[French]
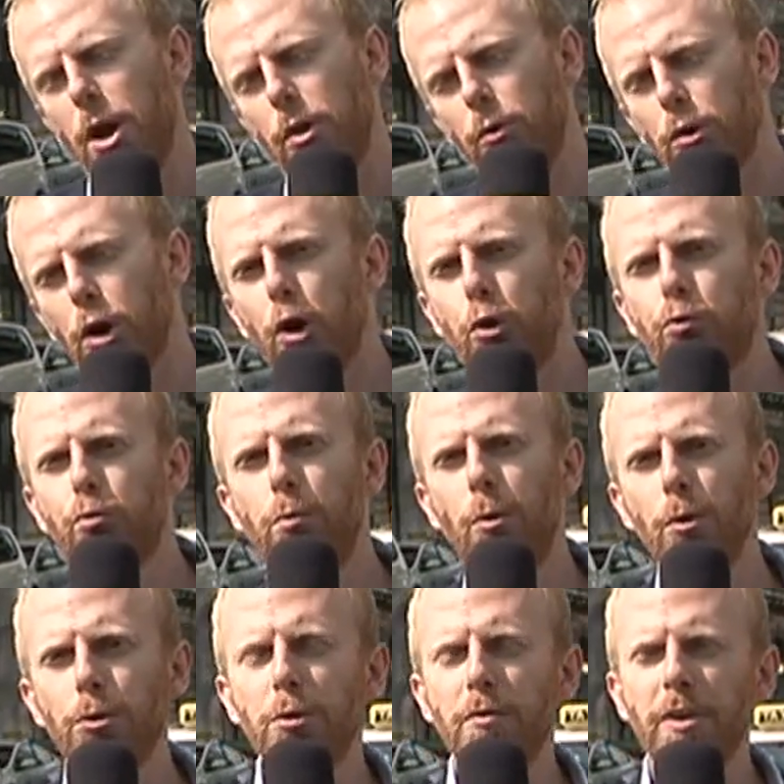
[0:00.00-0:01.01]
Donc tout le
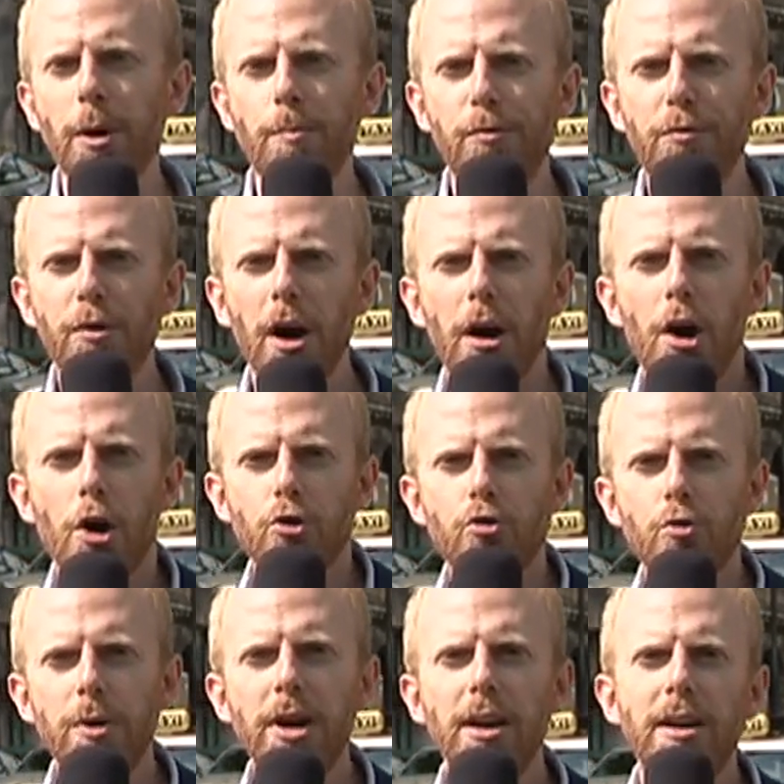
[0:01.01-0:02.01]
monde devrait pouvoir
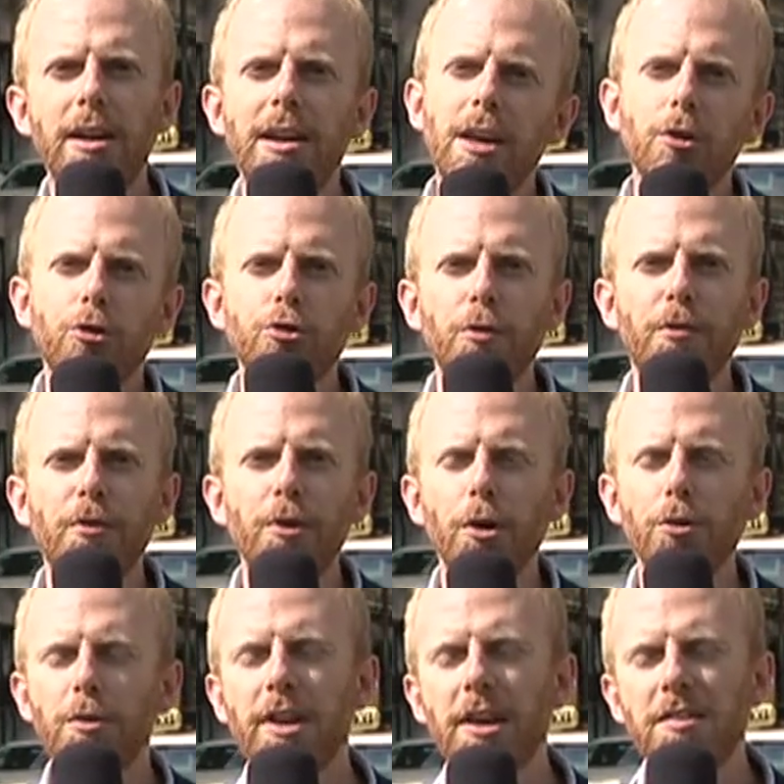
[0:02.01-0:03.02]
jouer les
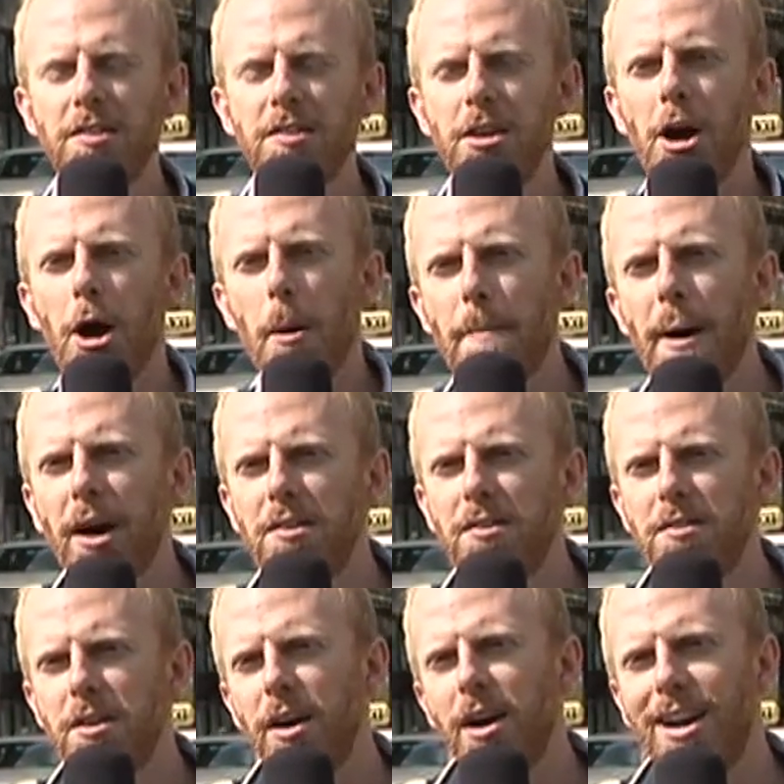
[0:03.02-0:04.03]
chauffeurs de taxi
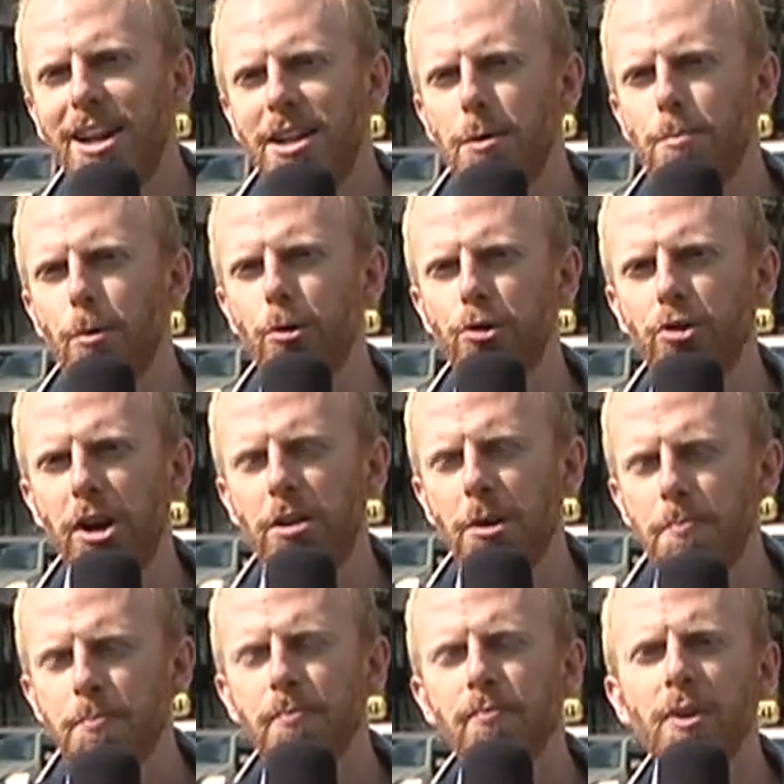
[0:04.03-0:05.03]
parisiens l'année prochaine.